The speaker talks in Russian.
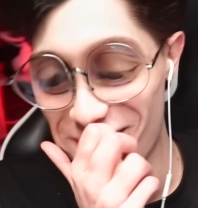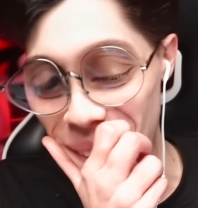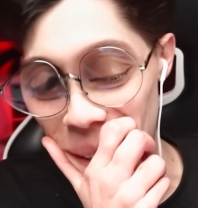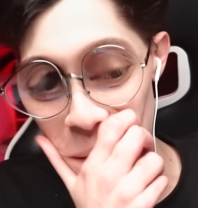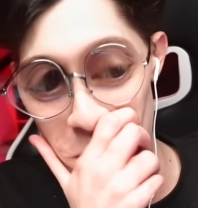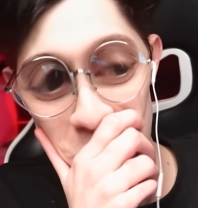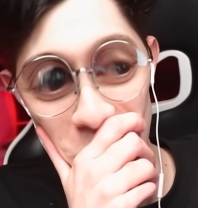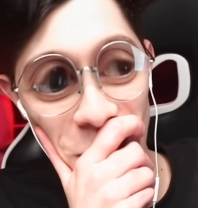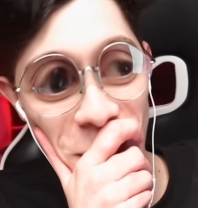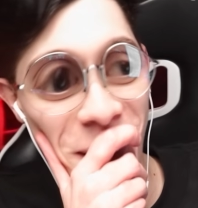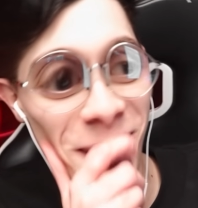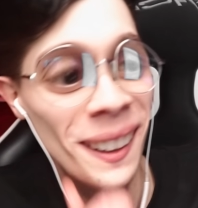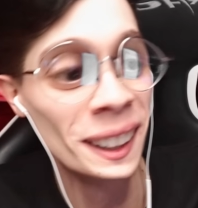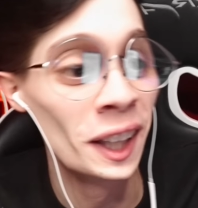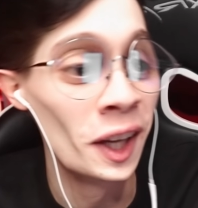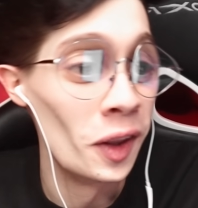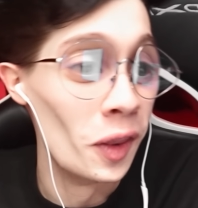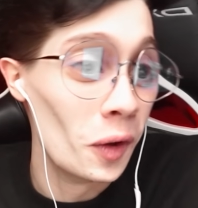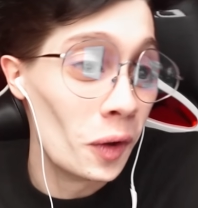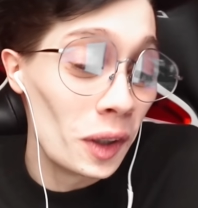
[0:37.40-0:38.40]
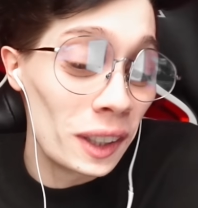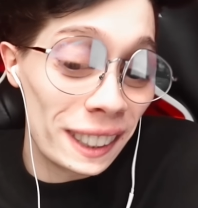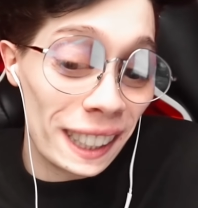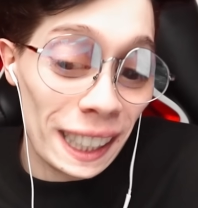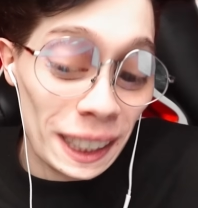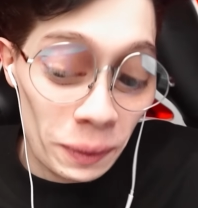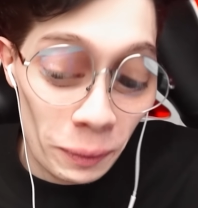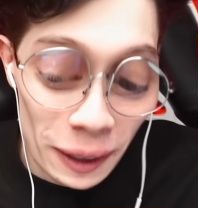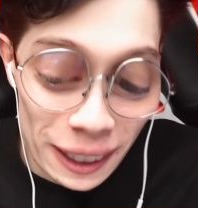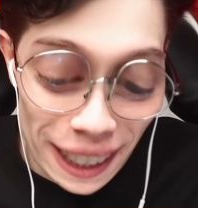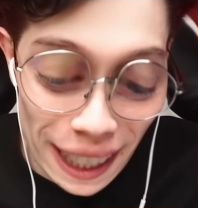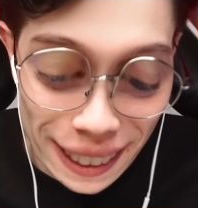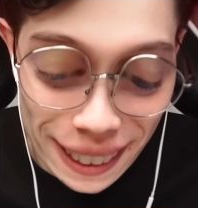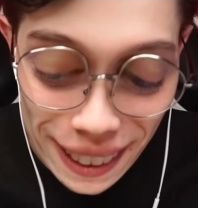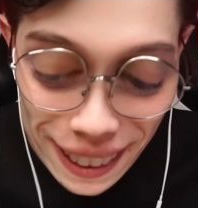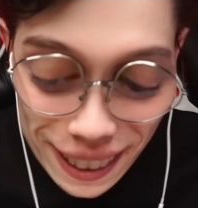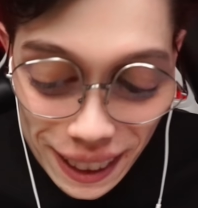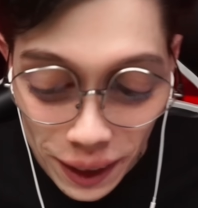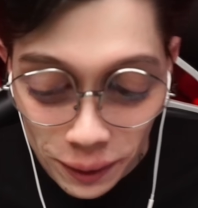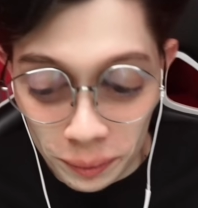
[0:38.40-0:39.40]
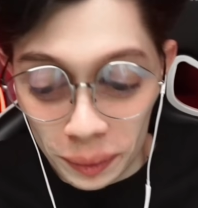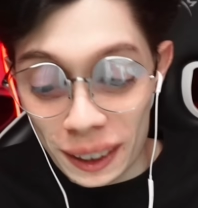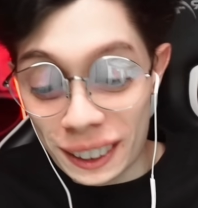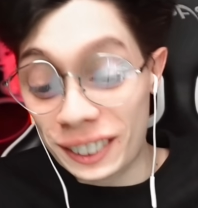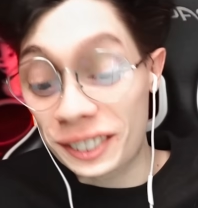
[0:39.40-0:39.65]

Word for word: Я понял. Ну Но значит, без ассиста без